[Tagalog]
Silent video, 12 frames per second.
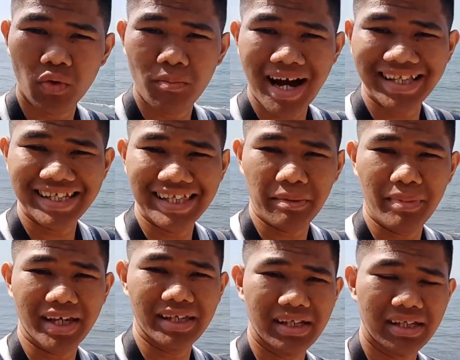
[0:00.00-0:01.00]
itong Manila
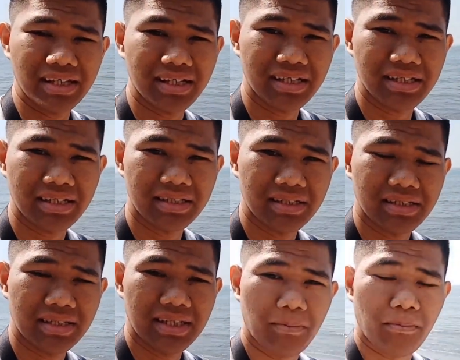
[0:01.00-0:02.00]
Bay.
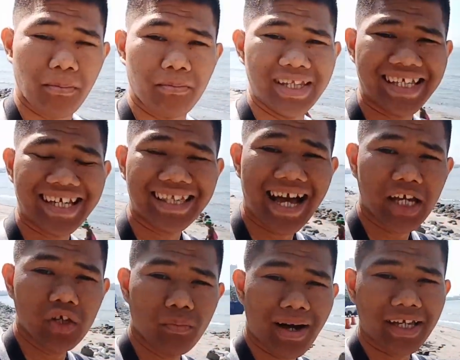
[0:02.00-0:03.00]

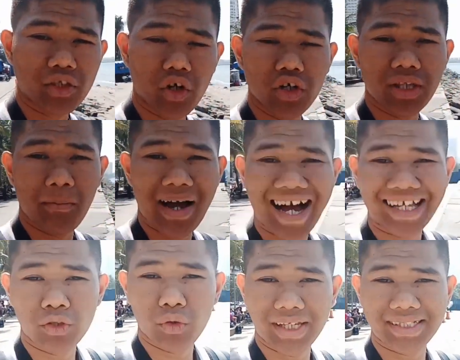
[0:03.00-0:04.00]
Dinadayo pa ito ng mga
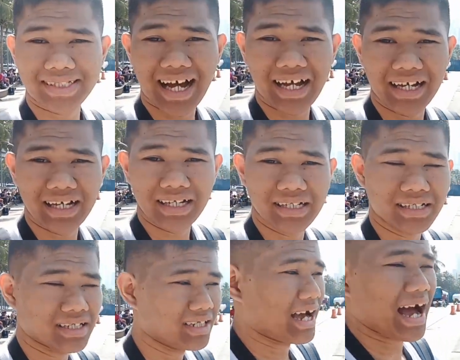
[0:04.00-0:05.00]
turista.
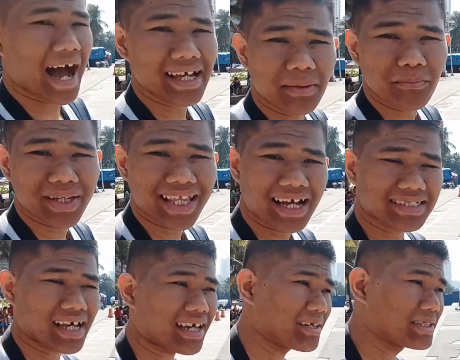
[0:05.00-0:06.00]
At ang
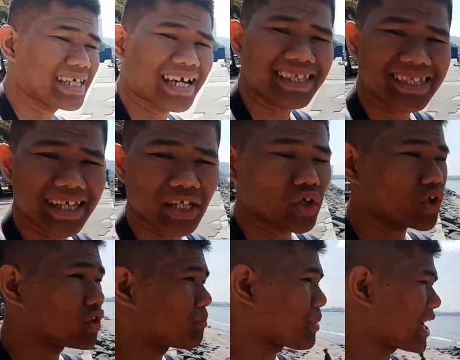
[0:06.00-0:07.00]
pinakasikat dito,
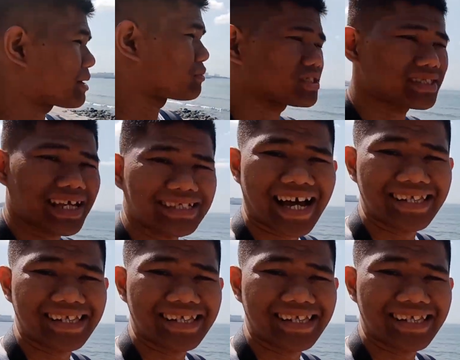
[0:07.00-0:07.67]
yung famous na